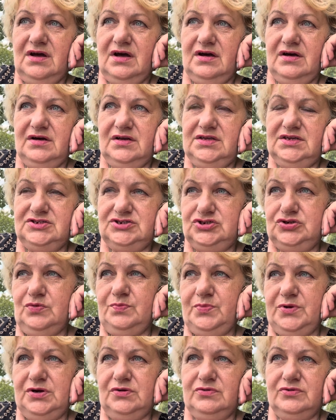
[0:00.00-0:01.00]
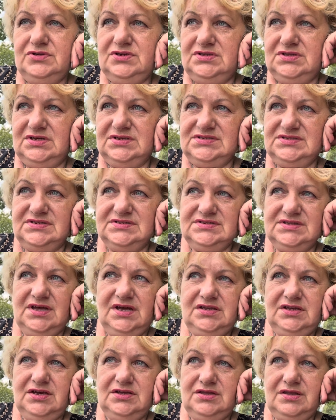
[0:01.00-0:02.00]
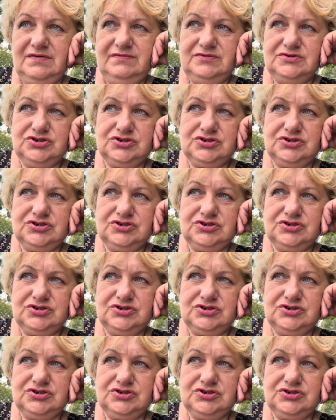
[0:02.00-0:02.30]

Э, еще приходит осознание того,